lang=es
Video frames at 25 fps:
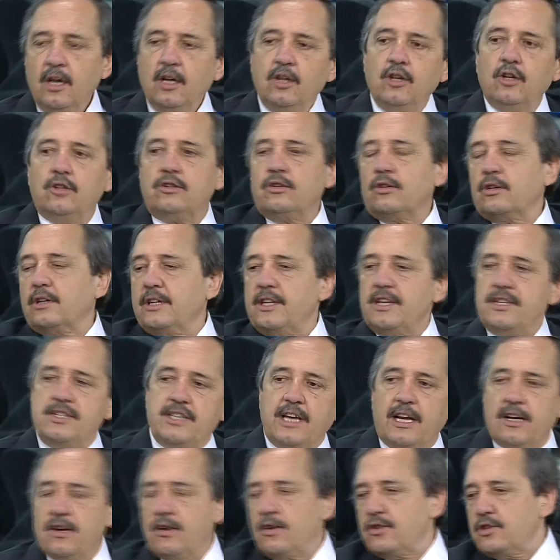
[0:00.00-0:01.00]
y otros que
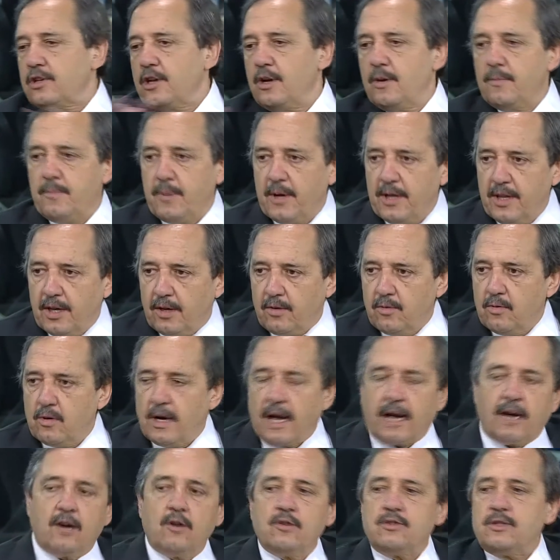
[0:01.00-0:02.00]
decían no se lo puede
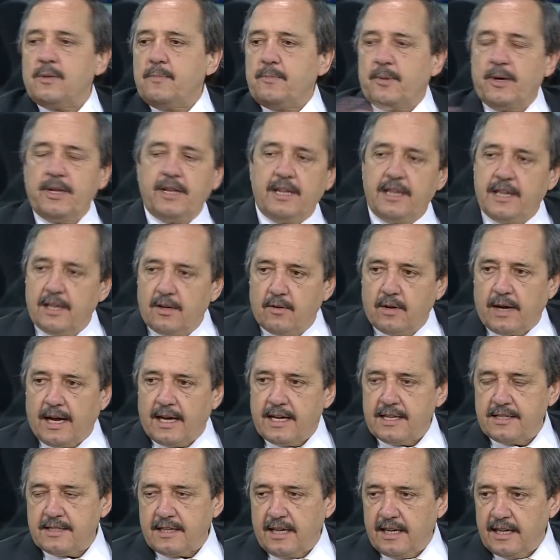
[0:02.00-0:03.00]
jugar, no se puede
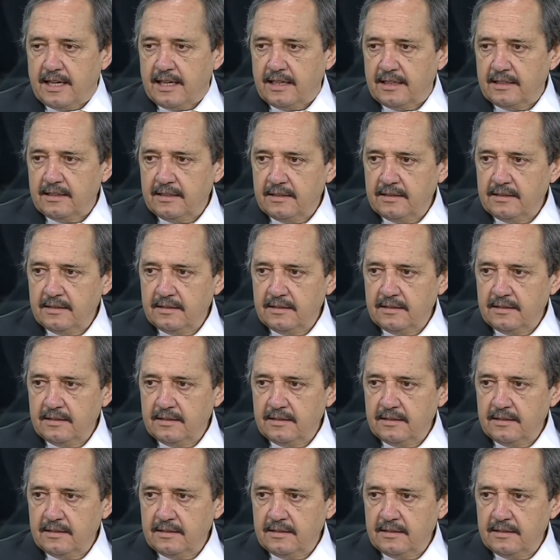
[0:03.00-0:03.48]
derogar esa ley.